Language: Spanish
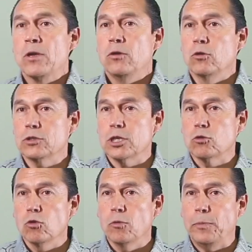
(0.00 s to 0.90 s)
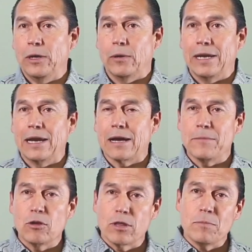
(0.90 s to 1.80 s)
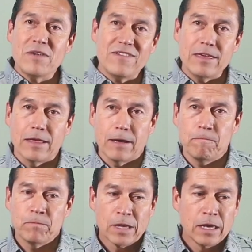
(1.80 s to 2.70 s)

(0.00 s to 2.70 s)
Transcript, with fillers: No sé tú, pero en el camino de mi vida,